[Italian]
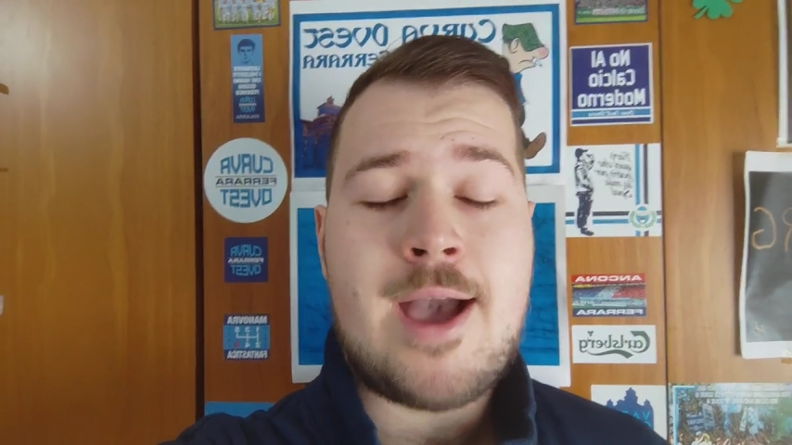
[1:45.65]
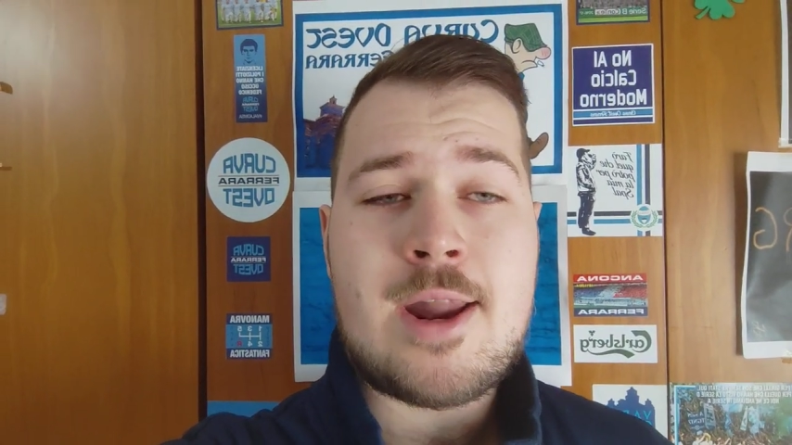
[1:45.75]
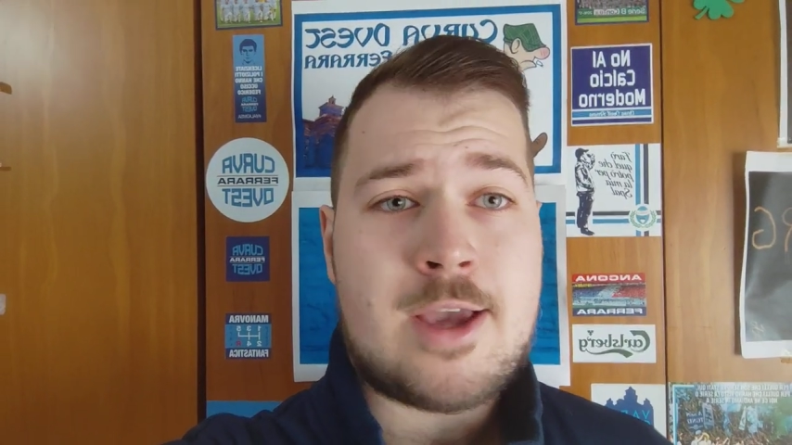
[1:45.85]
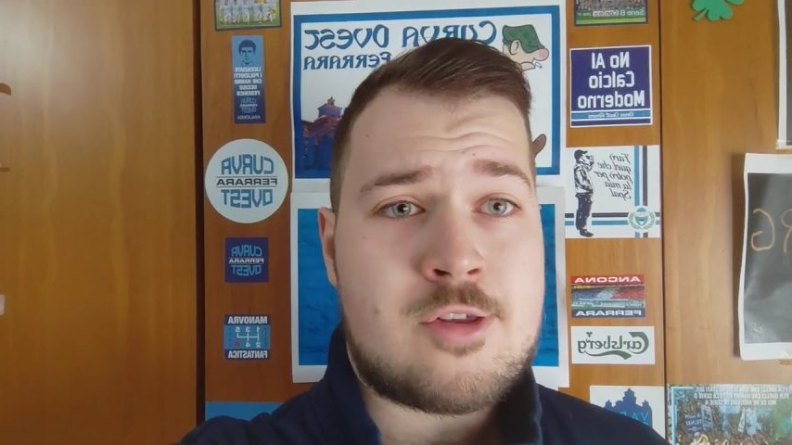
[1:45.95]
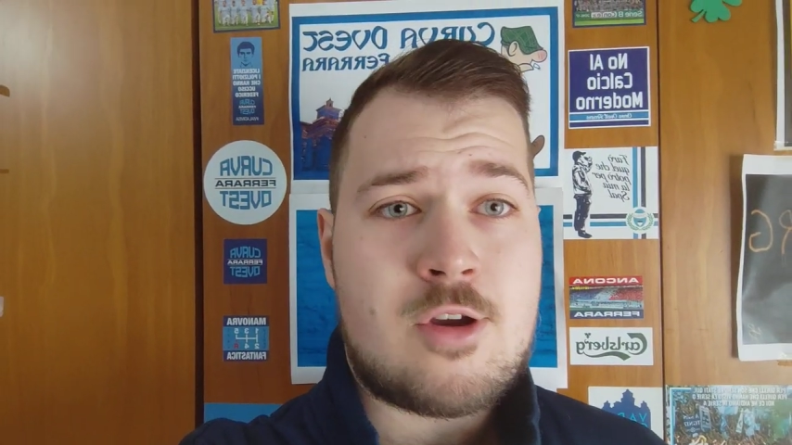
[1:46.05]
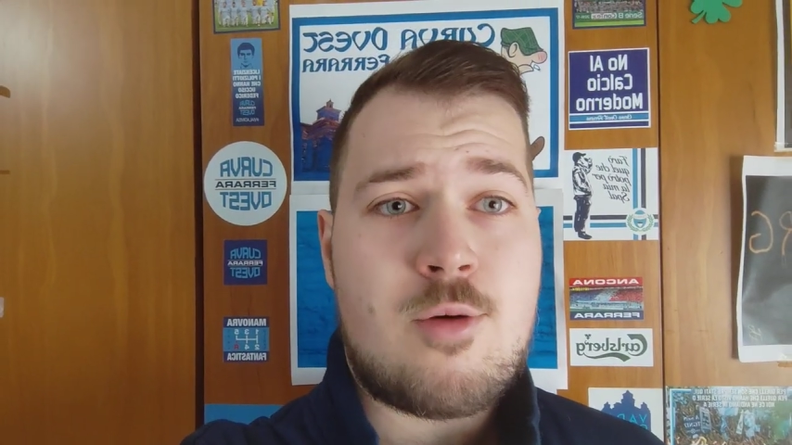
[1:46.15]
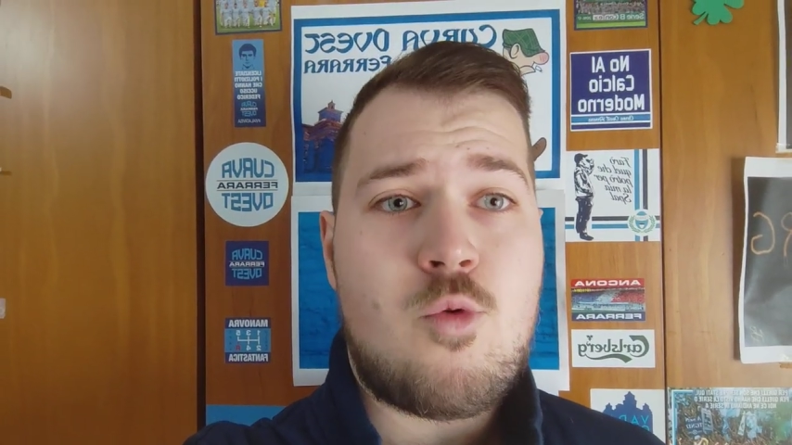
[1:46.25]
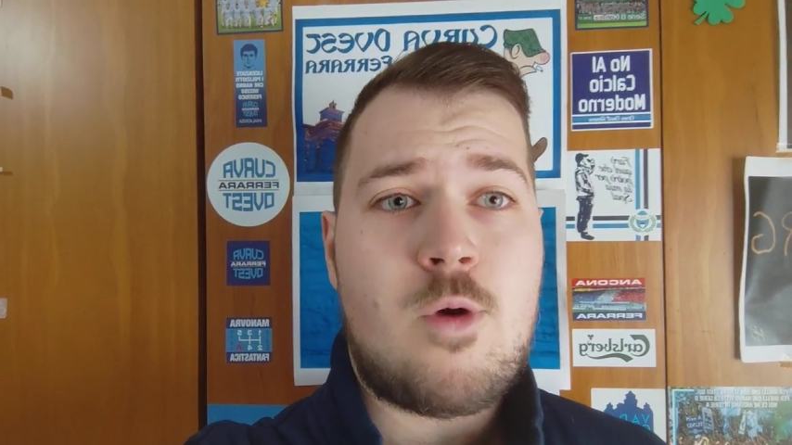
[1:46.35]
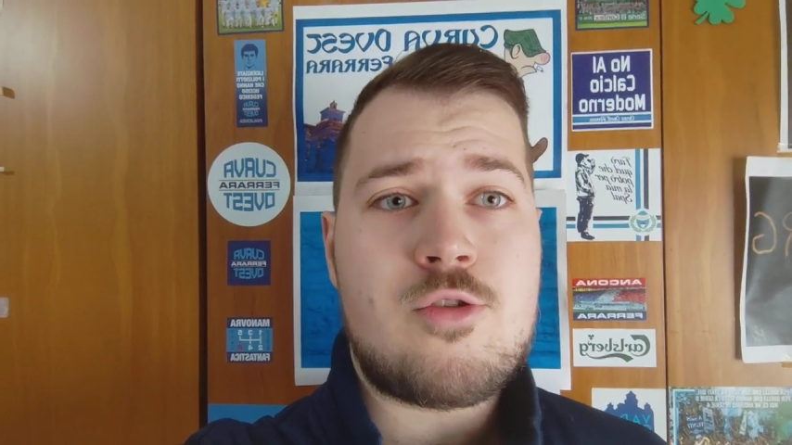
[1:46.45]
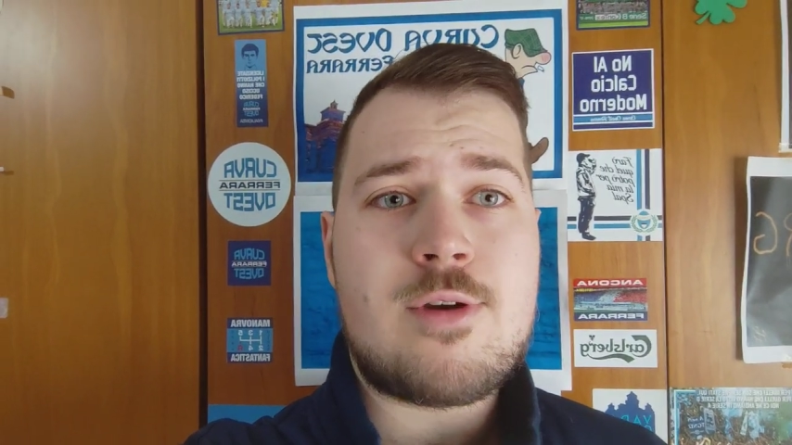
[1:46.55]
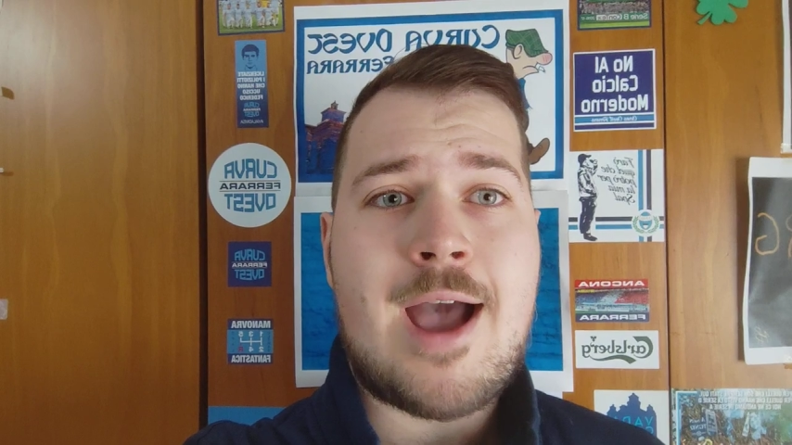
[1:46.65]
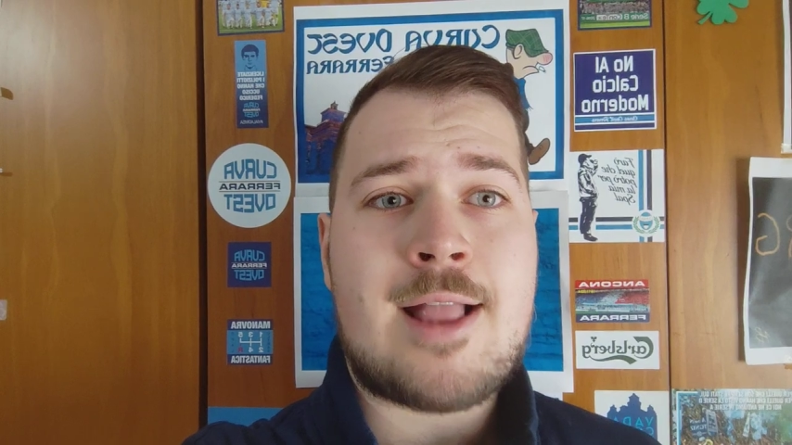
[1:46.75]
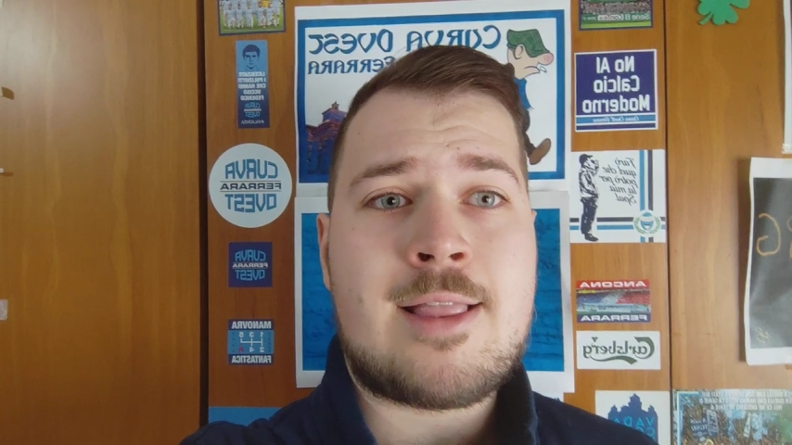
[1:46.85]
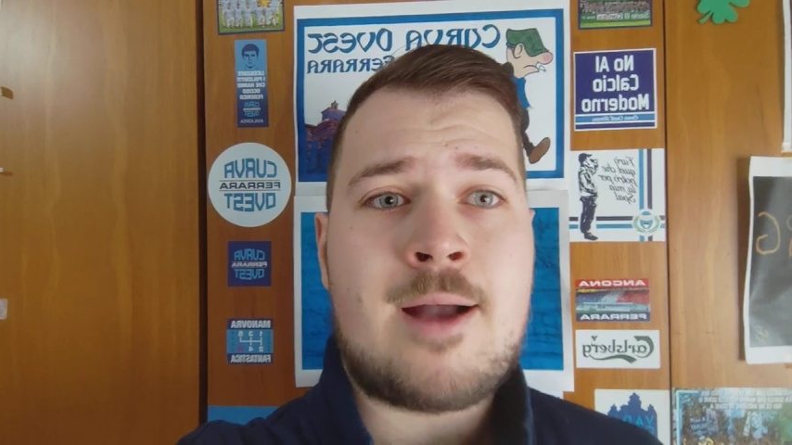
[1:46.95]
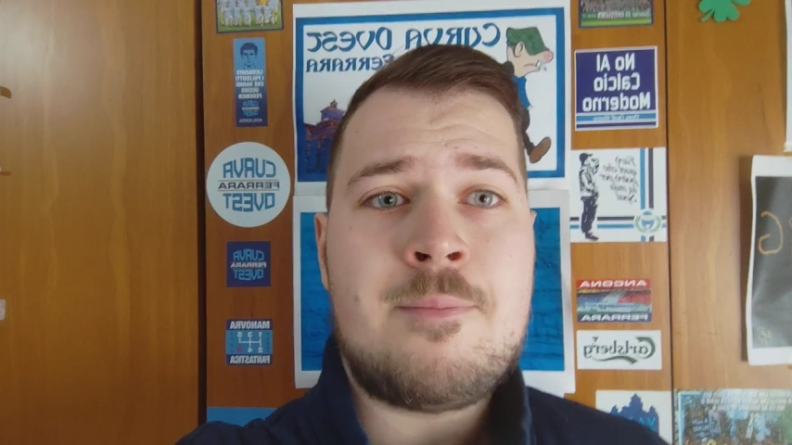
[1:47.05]
gara che si è comunque
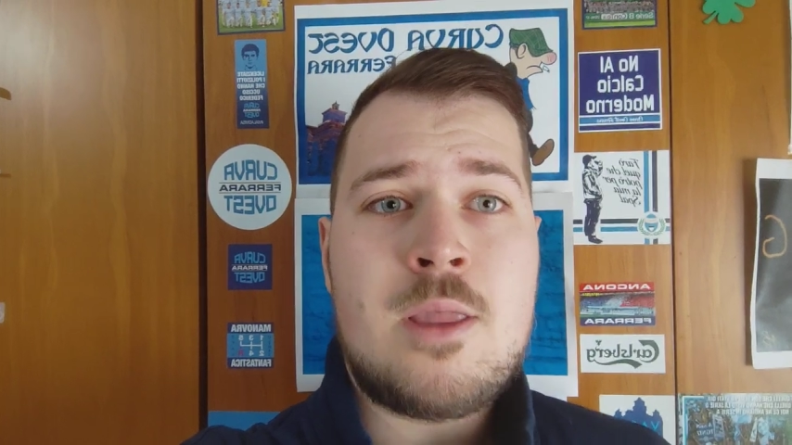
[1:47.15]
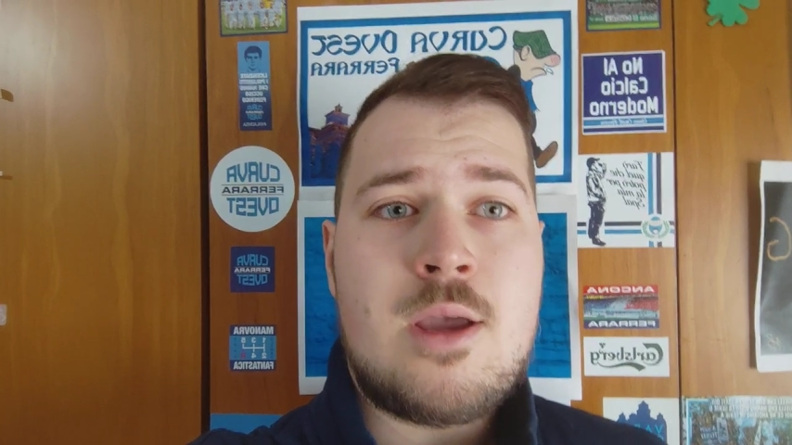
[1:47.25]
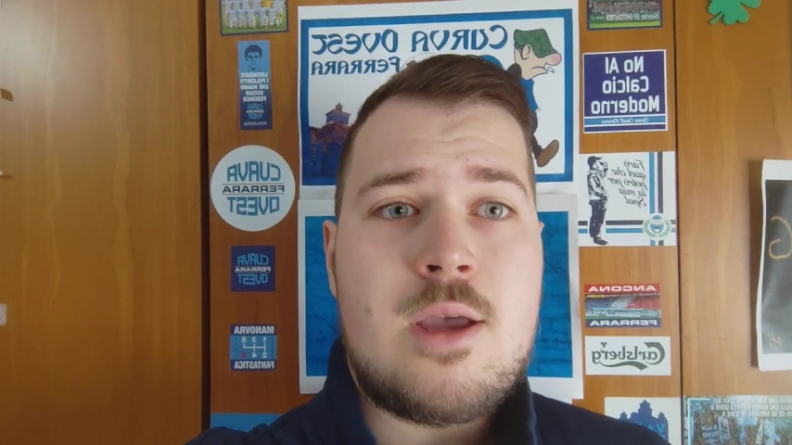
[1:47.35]
giocata,